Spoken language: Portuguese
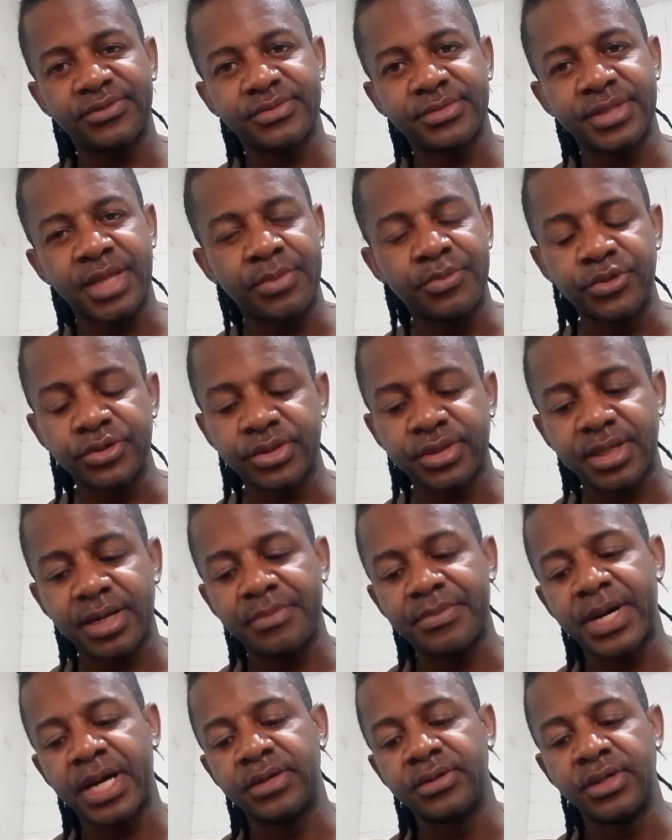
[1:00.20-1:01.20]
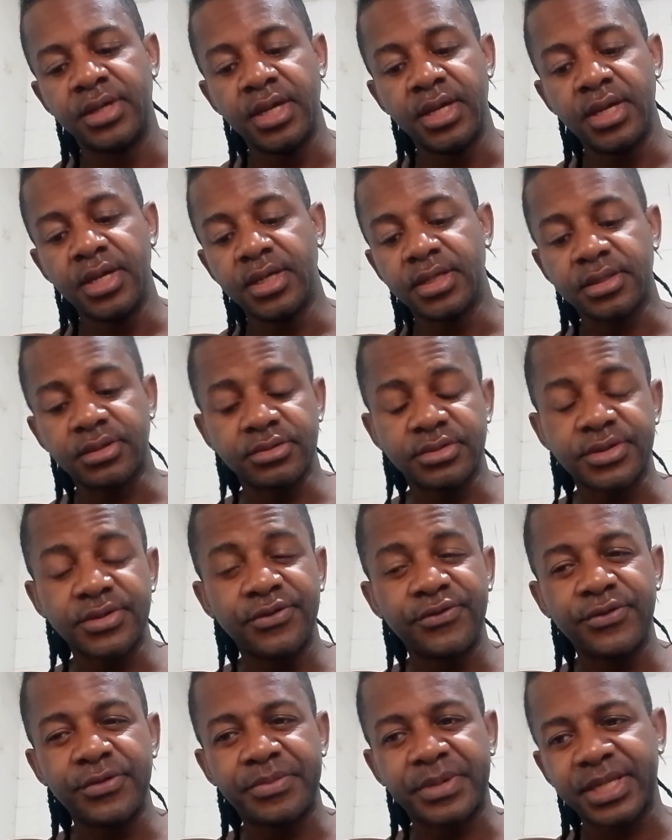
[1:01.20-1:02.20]
que dá muito trabalho. Então se
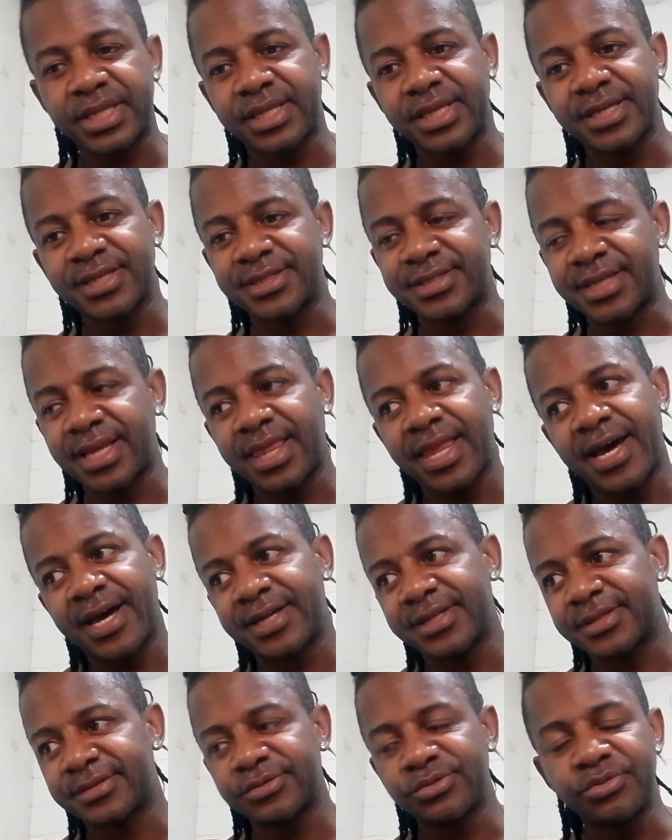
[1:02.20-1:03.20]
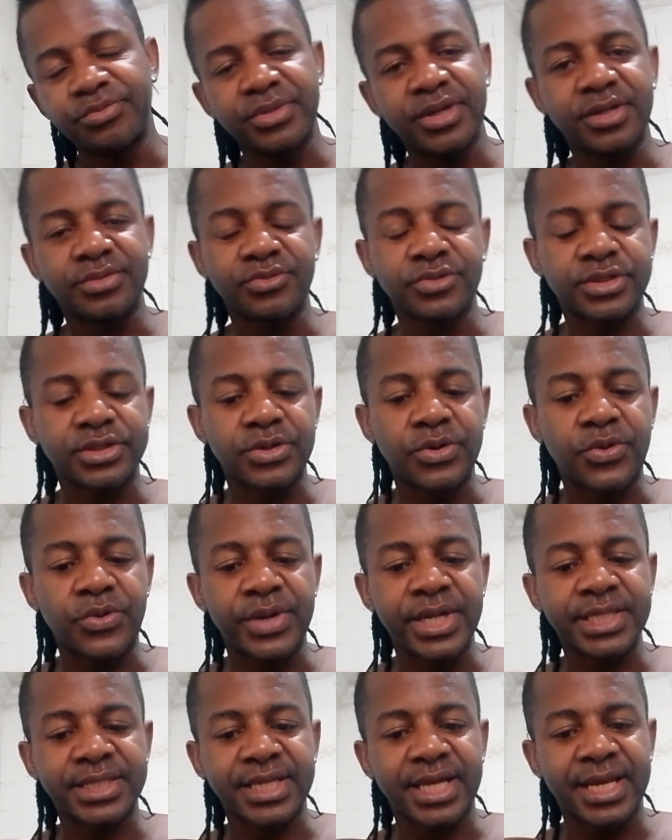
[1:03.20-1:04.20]
não for para ter, sei lá, no mínimo
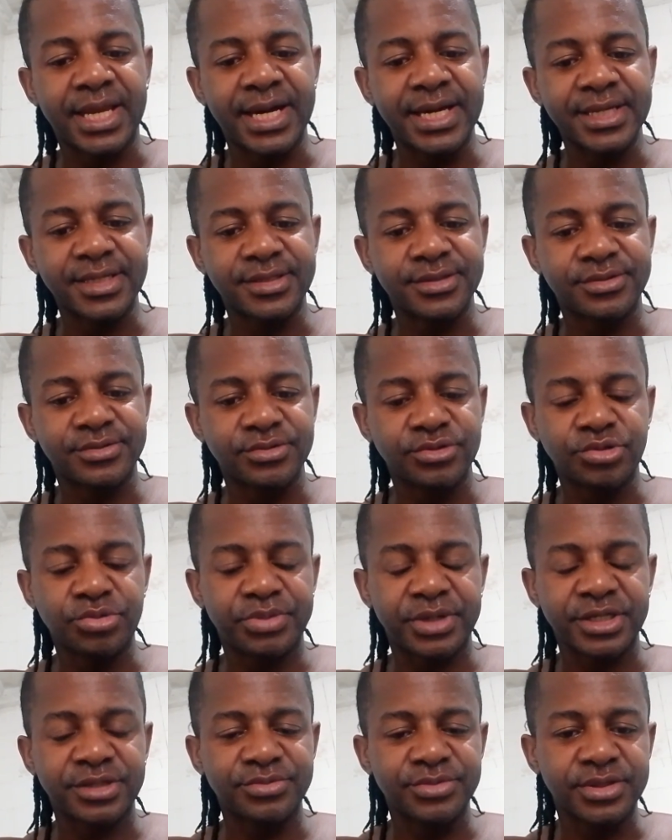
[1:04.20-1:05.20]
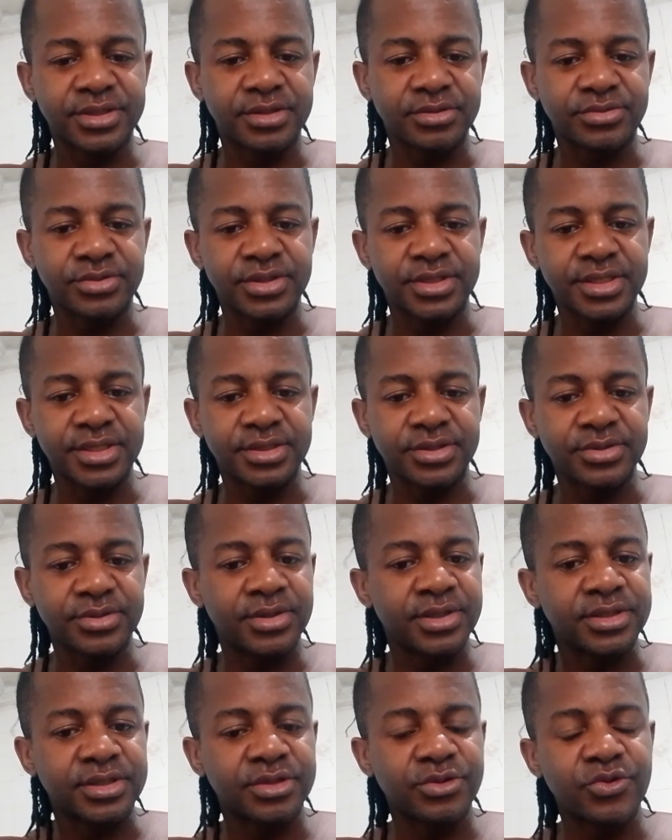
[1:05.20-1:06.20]
50 likes nos próximos 5 dias,
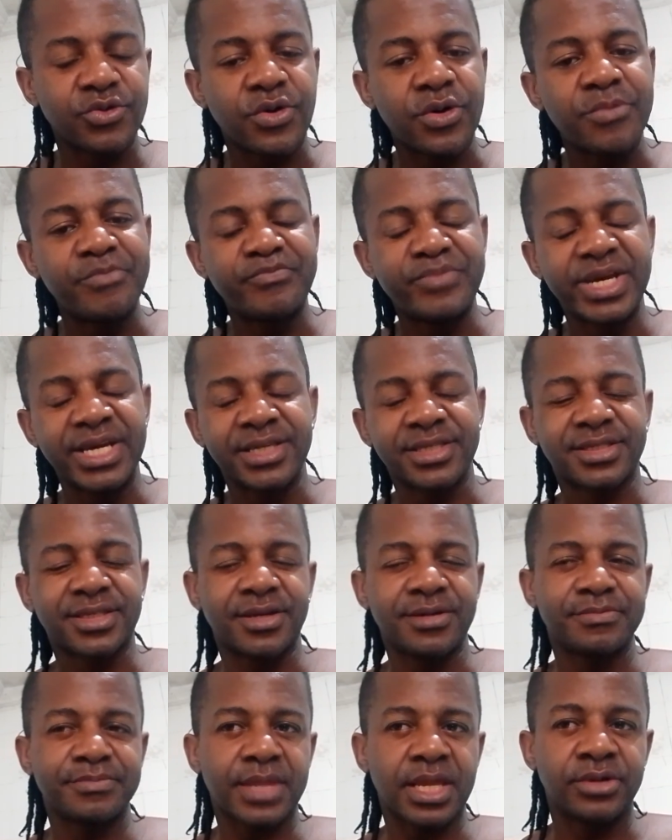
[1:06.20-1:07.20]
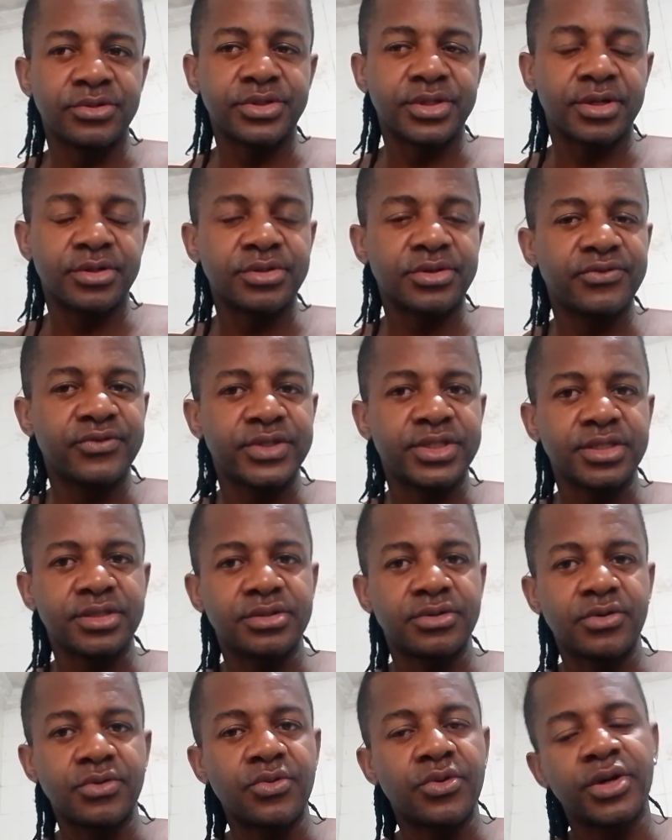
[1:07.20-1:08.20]
eu acho que não compensa. É um sinal de que
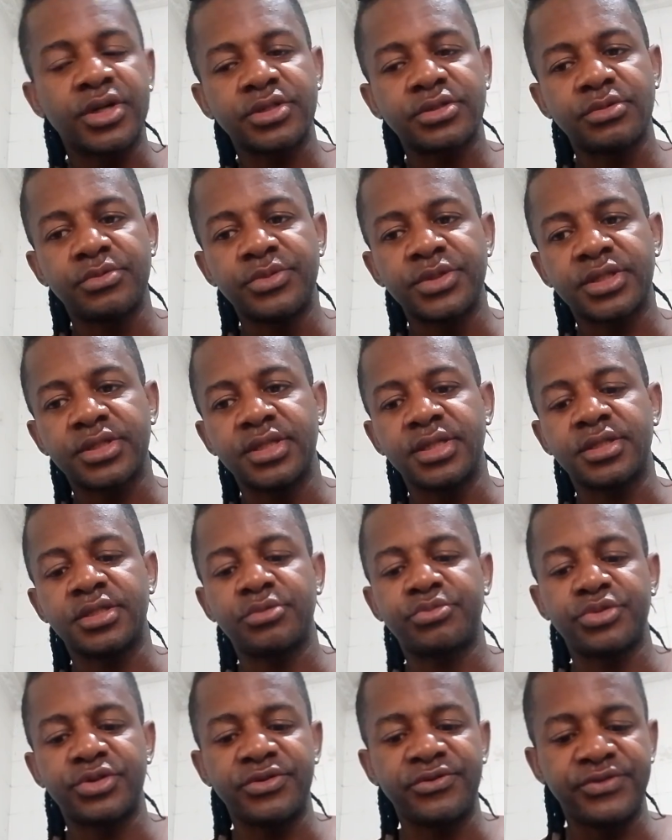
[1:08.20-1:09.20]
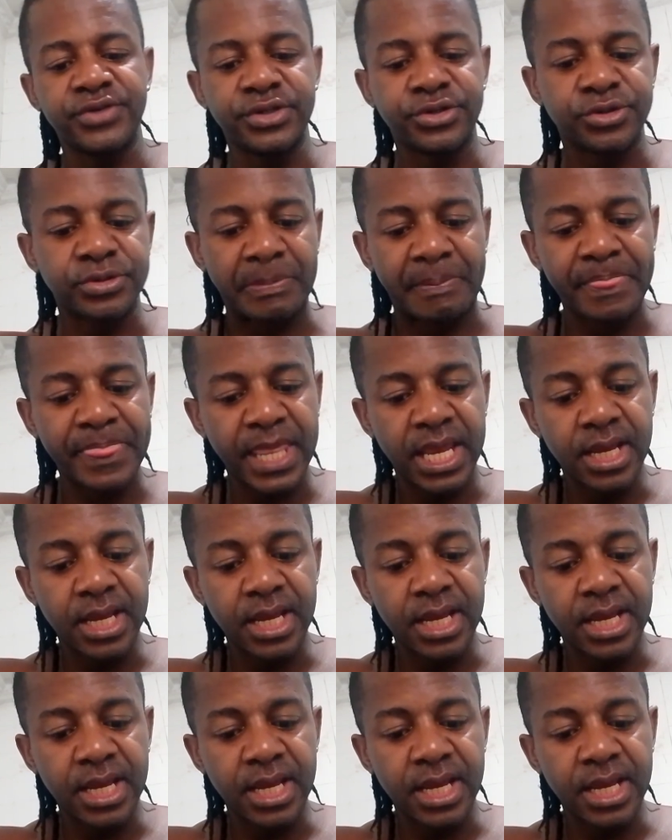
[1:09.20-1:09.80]
vocês não gostam muito desse tipo de vídeo.